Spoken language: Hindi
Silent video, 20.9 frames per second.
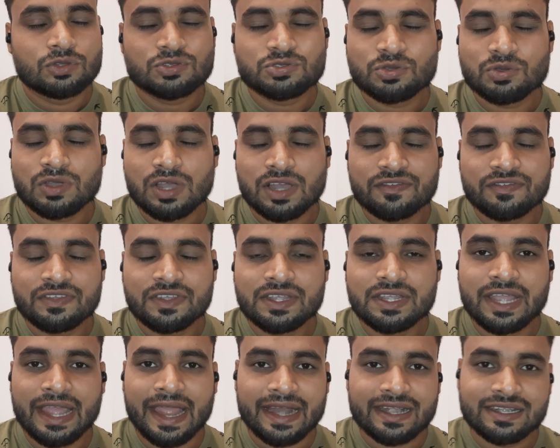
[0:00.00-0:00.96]
दोस्तों
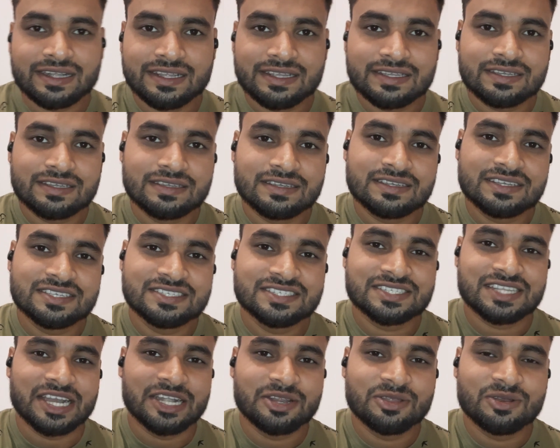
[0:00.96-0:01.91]
काफ़ी हेक्टिक
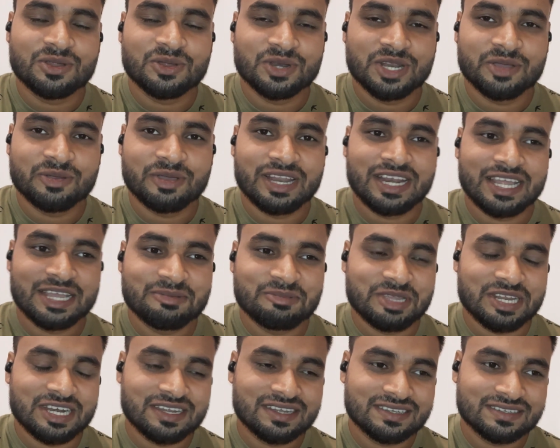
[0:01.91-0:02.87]
स्केड्यूल होने वाला है
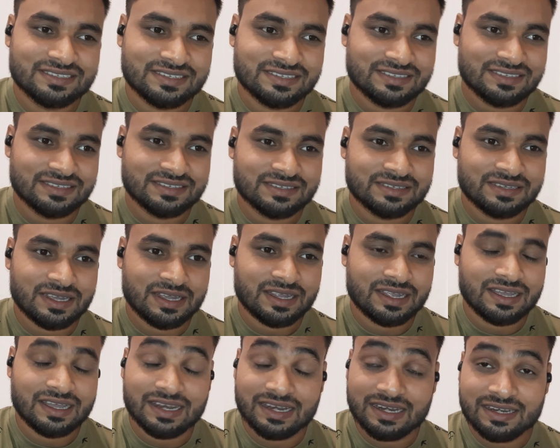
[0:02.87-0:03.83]
मेरा
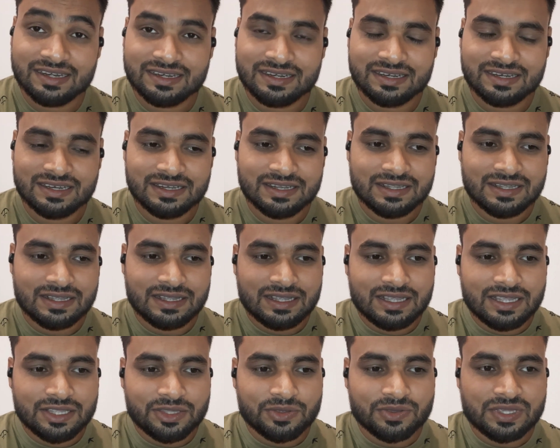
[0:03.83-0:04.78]
कल
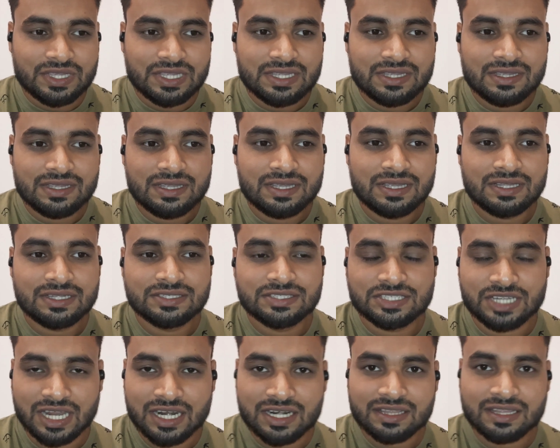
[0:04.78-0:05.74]
क्योंकि
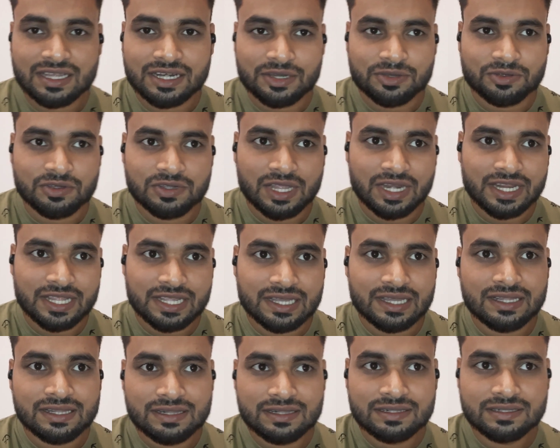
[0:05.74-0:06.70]
चार तारीख को यानी
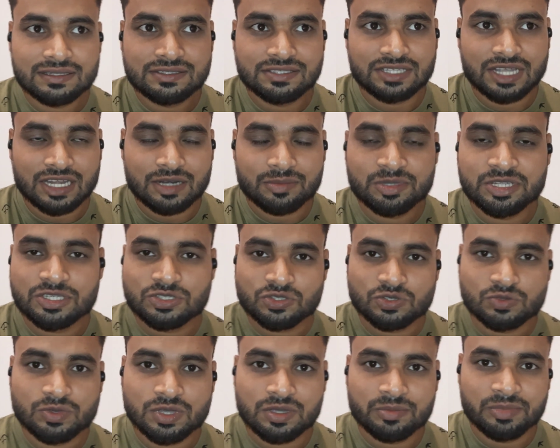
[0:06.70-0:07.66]
कल चार बजे
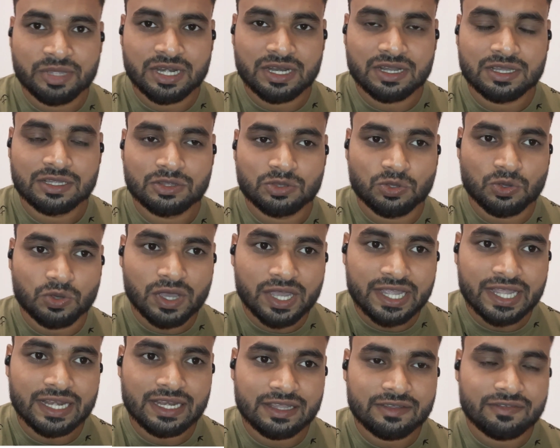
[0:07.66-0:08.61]
सुबह मेरा
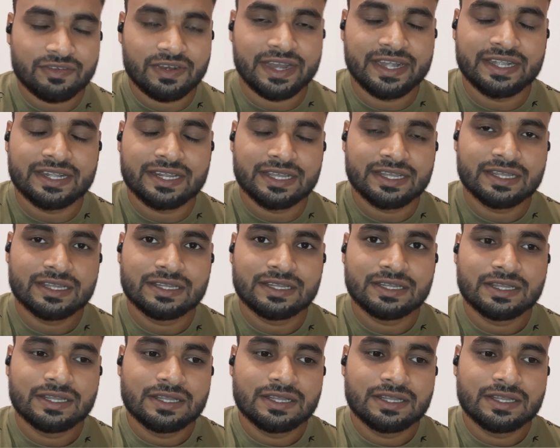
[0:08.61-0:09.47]
दोहा के लिए फ़्लाइट है